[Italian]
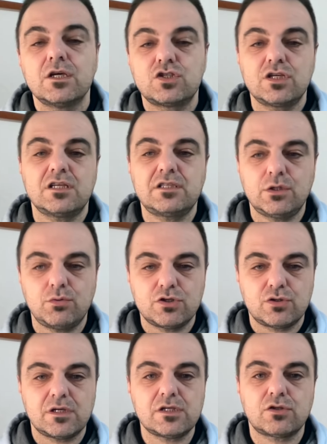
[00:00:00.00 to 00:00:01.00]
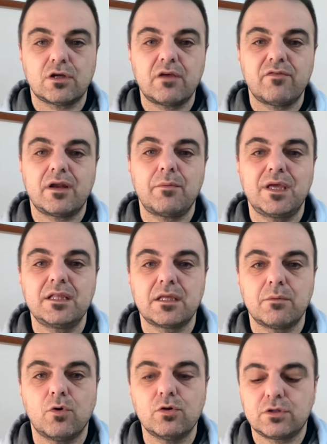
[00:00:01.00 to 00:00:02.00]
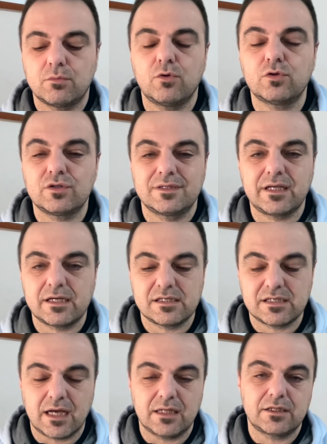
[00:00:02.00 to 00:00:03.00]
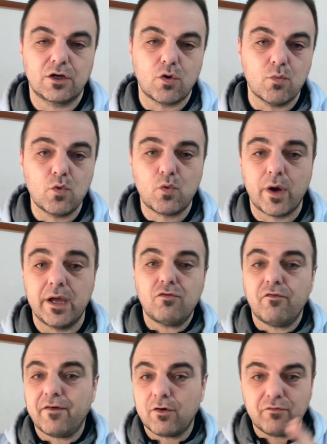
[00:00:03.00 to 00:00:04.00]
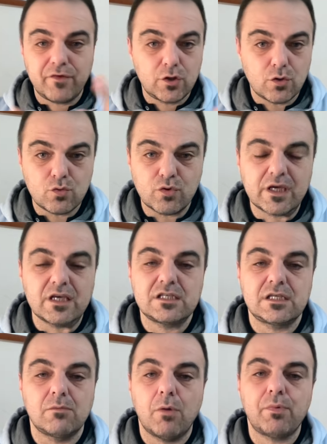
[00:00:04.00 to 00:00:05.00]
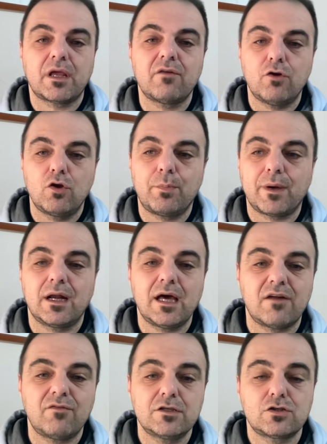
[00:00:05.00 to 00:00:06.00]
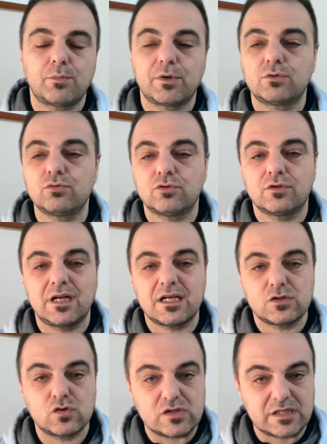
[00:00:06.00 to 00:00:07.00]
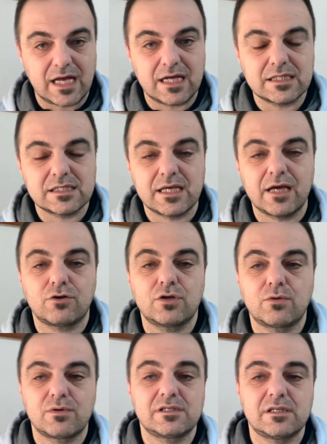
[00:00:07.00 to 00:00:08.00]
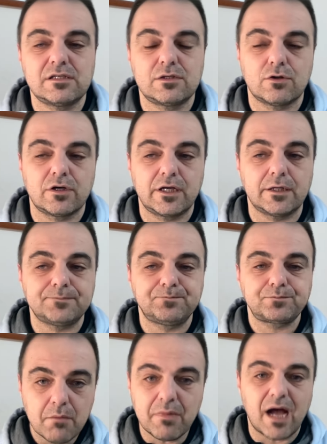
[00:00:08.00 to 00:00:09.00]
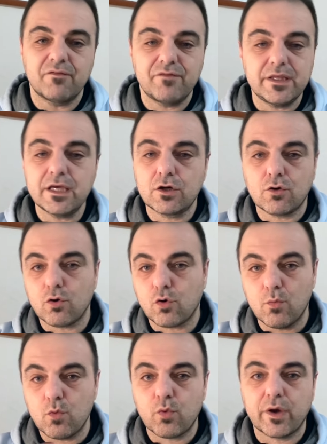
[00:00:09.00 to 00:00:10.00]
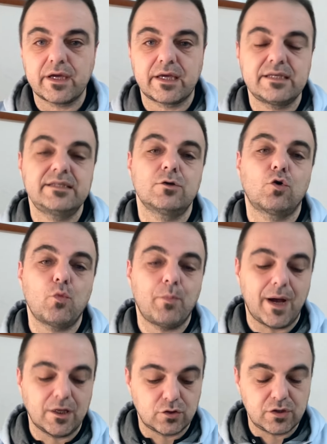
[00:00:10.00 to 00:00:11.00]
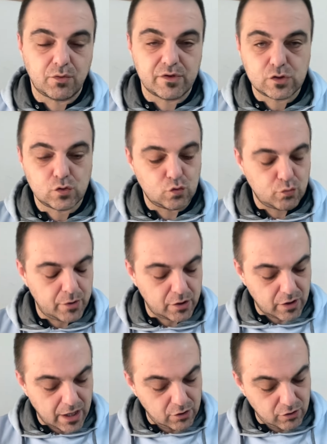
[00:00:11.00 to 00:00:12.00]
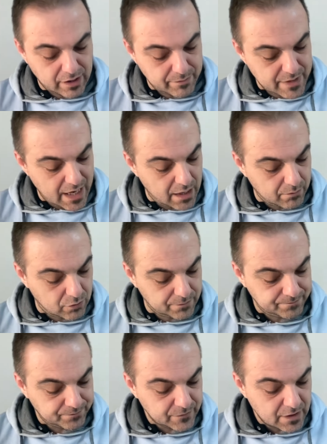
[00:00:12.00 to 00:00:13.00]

ci restituisce una storia veramente molto molto interessante. Comunque non farò un video lunghissimo perché voglio parlarvi soprattutto della sostanza ecco, di questa storia, ma vi dico comunque chi si è occupato di questo numero. Allora abbiamo